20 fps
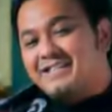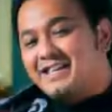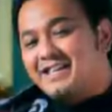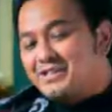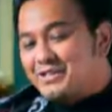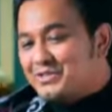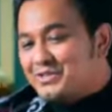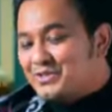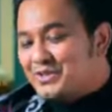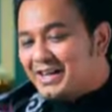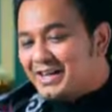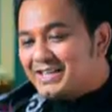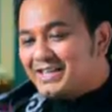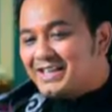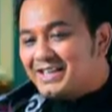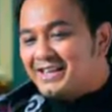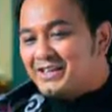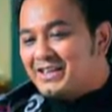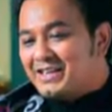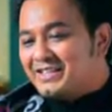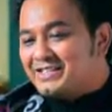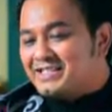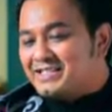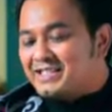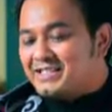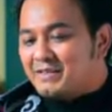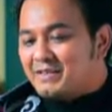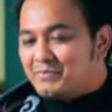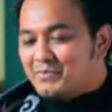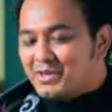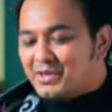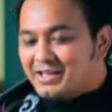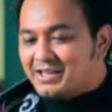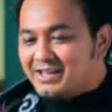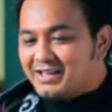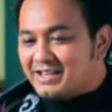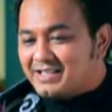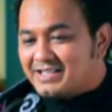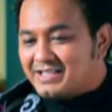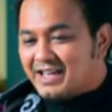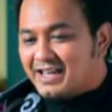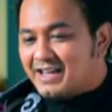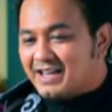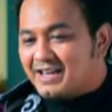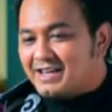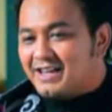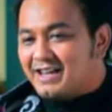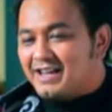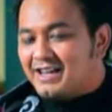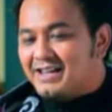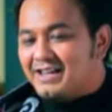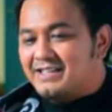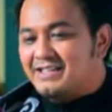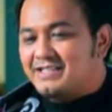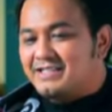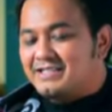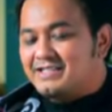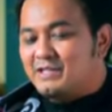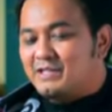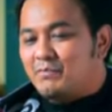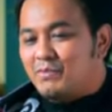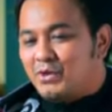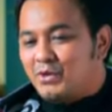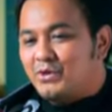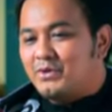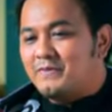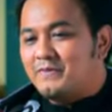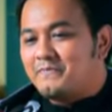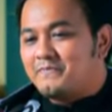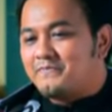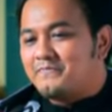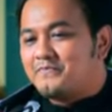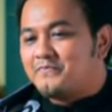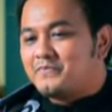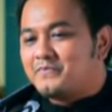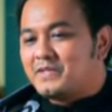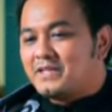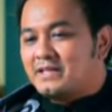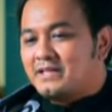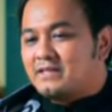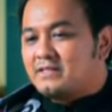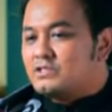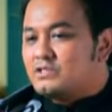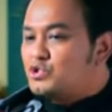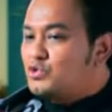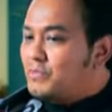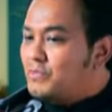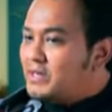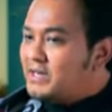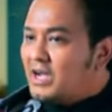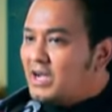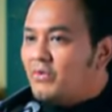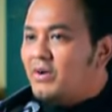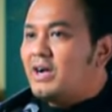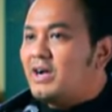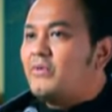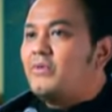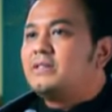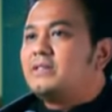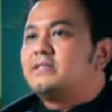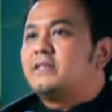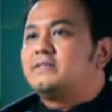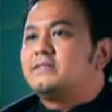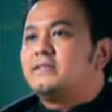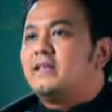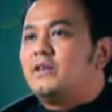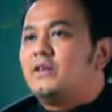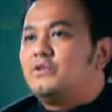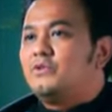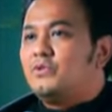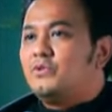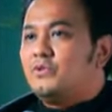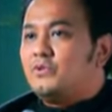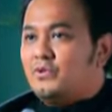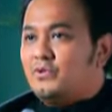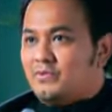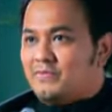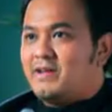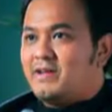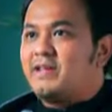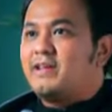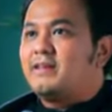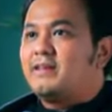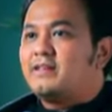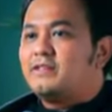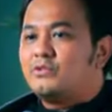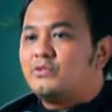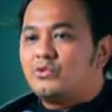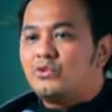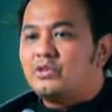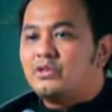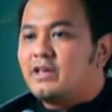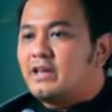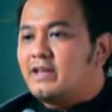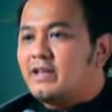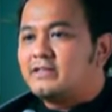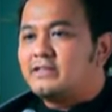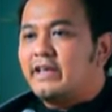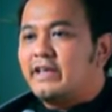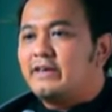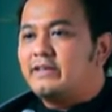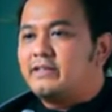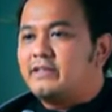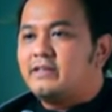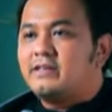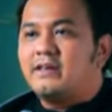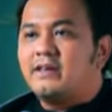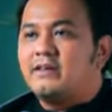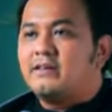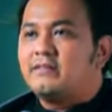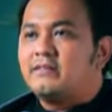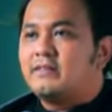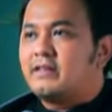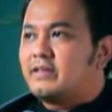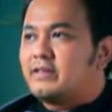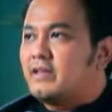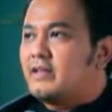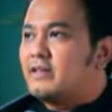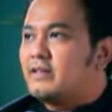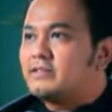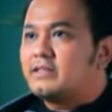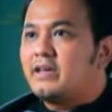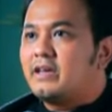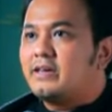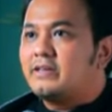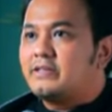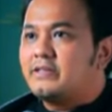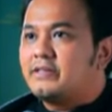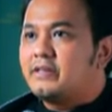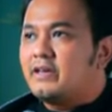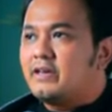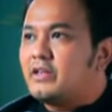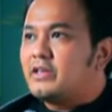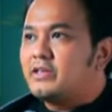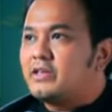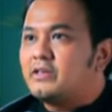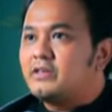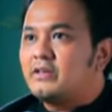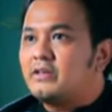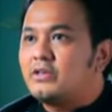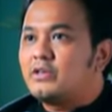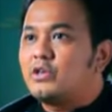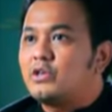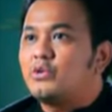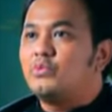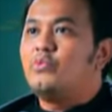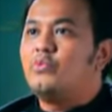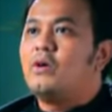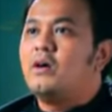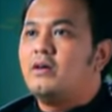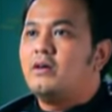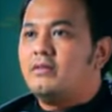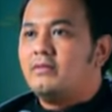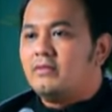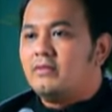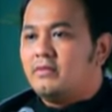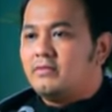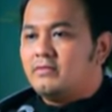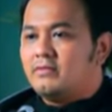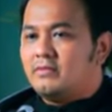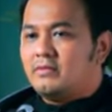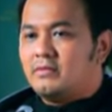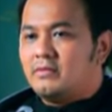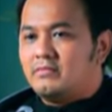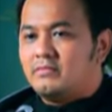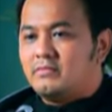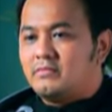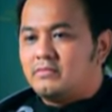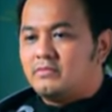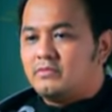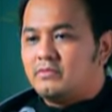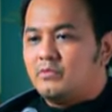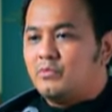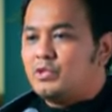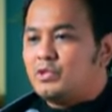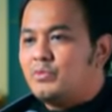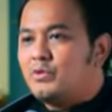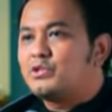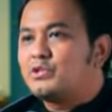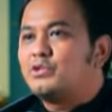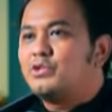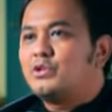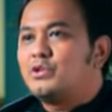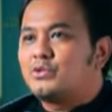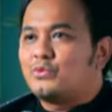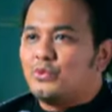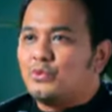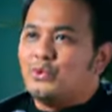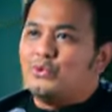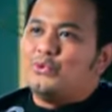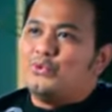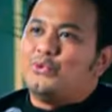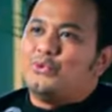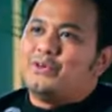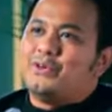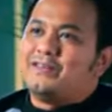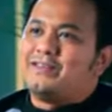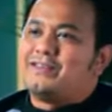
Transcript: saya jujur aja dari sisi pendidikan saya agak jeblok. Cuman di awal-awal saya selalu lumayan turun ke anak saya yang ketiga. Anak saya yang ketiga rankingnya ranking 2. Tiba-tiba kesininya turun